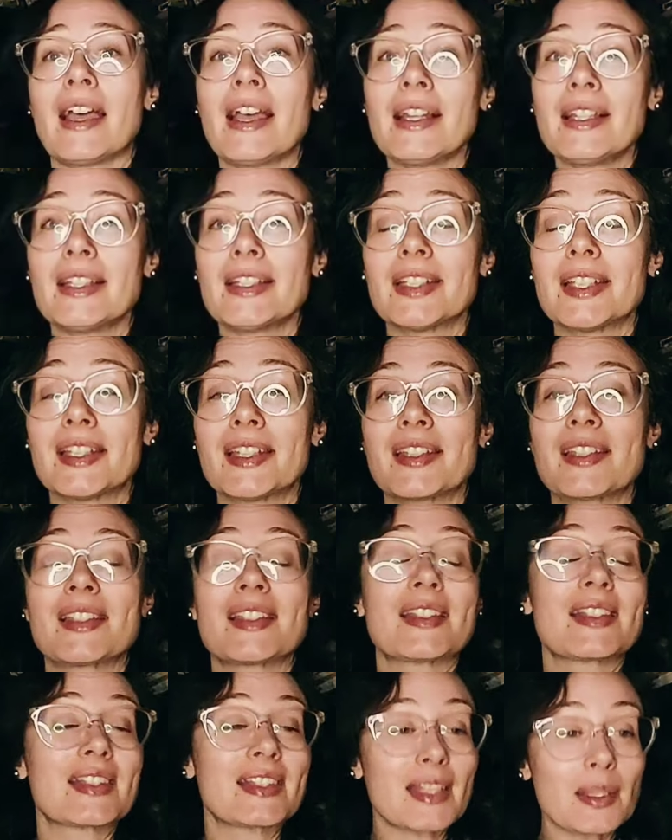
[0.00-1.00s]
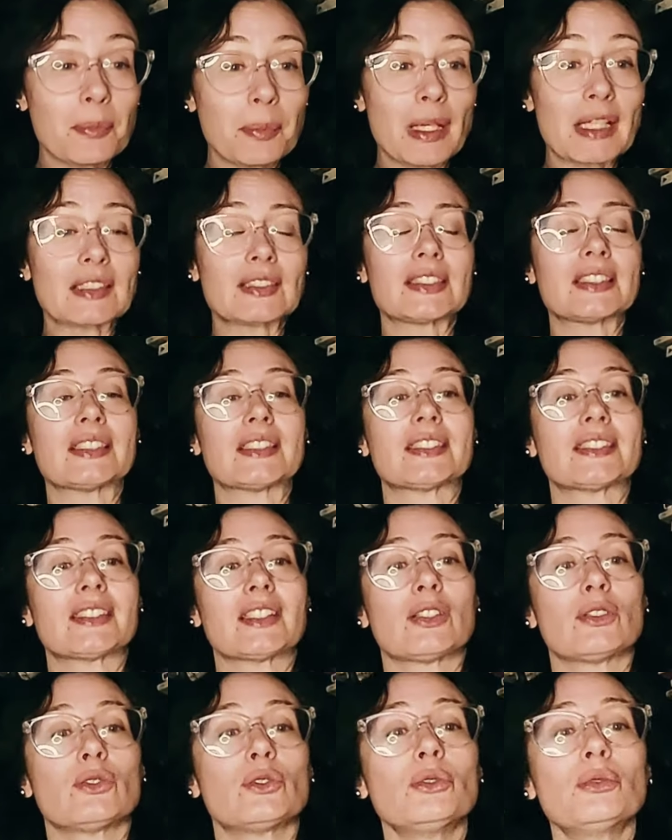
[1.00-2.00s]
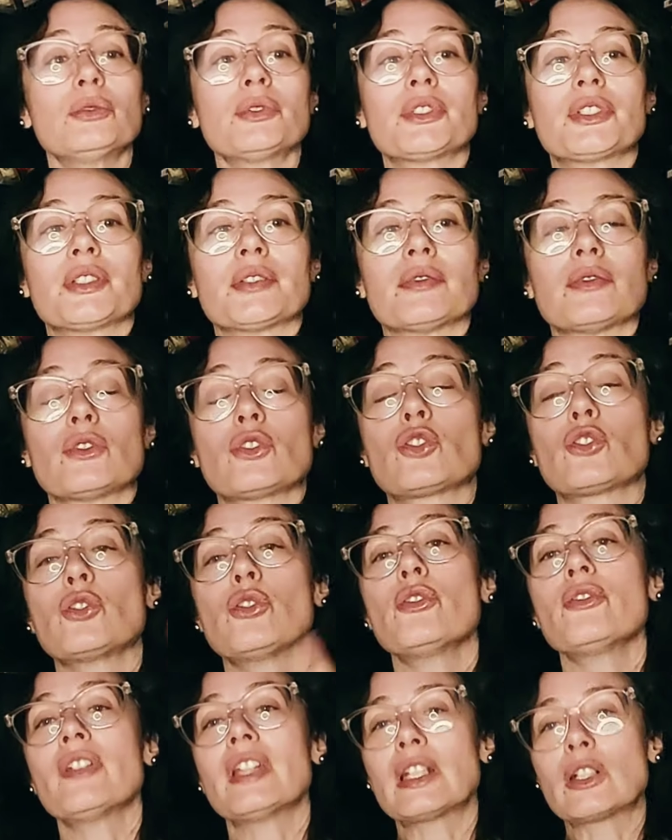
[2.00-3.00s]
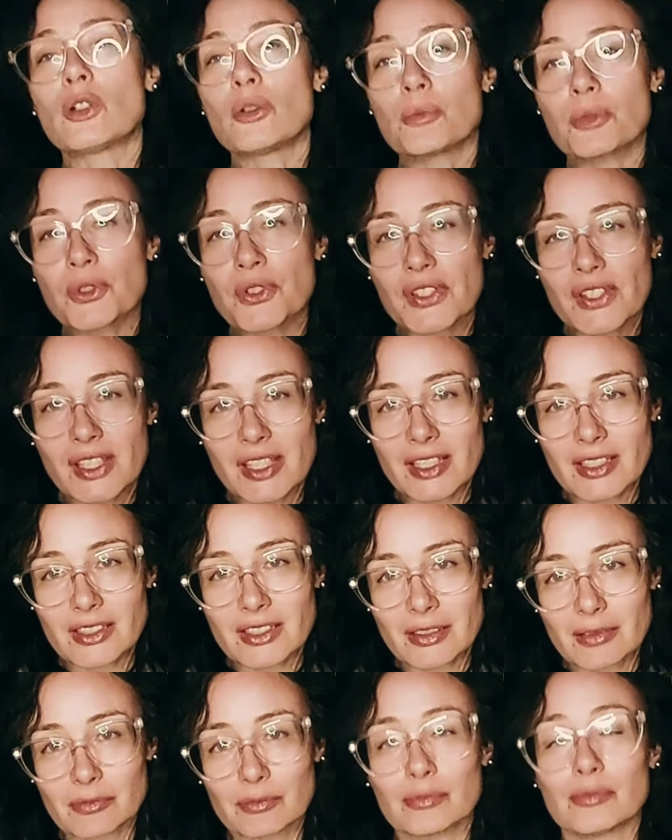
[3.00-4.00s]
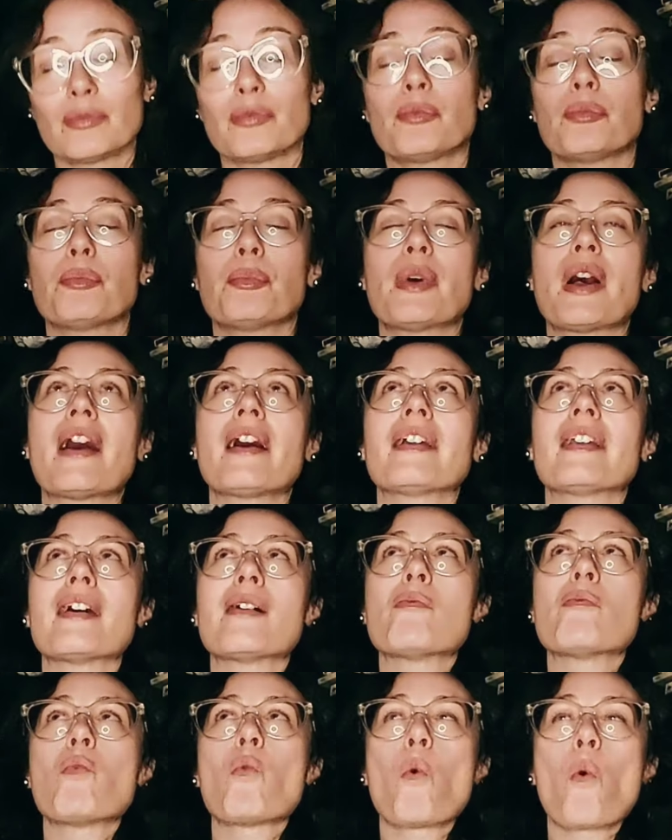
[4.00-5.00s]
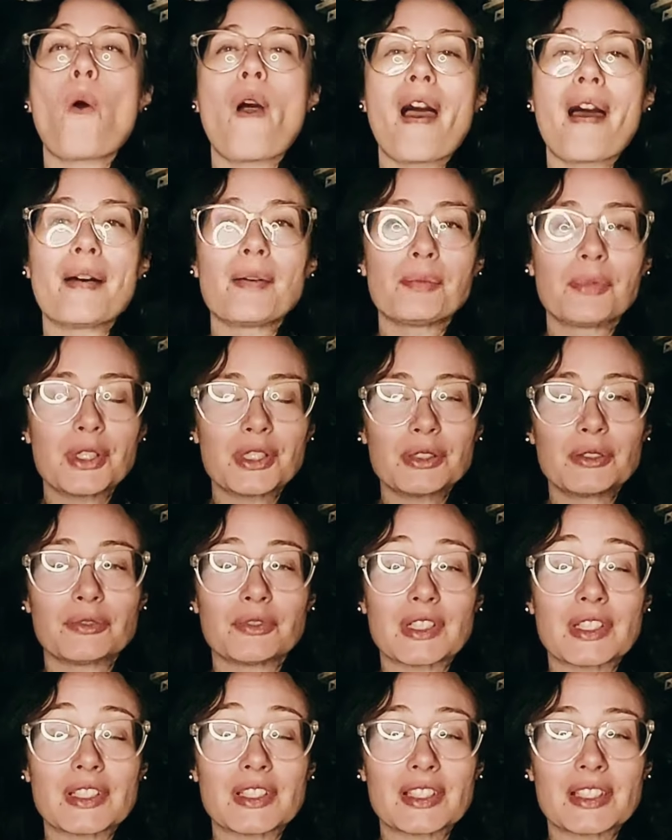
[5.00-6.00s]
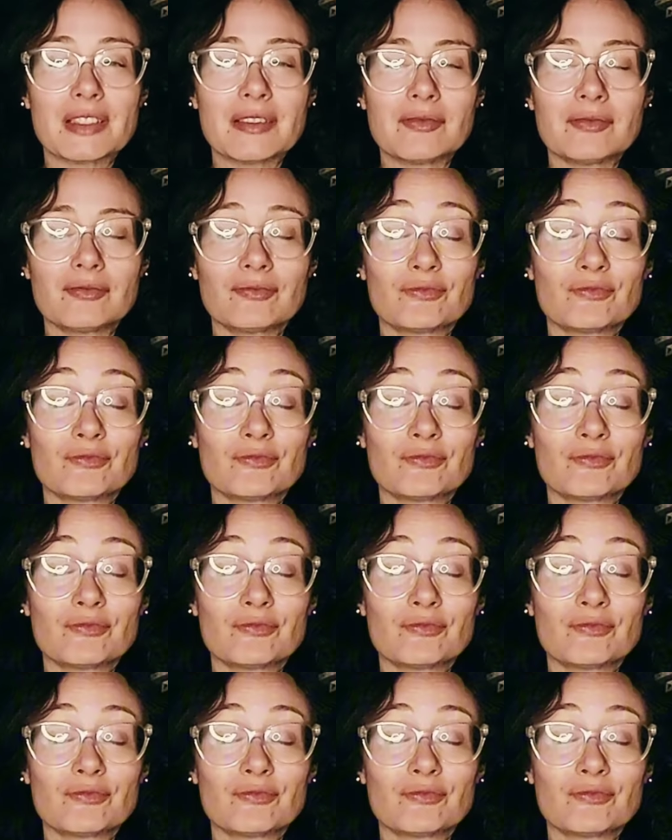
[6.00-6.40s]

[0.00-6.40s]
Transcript: Allez, c'est parti. Donc, je vais commencer par la moins bonne, on va dire,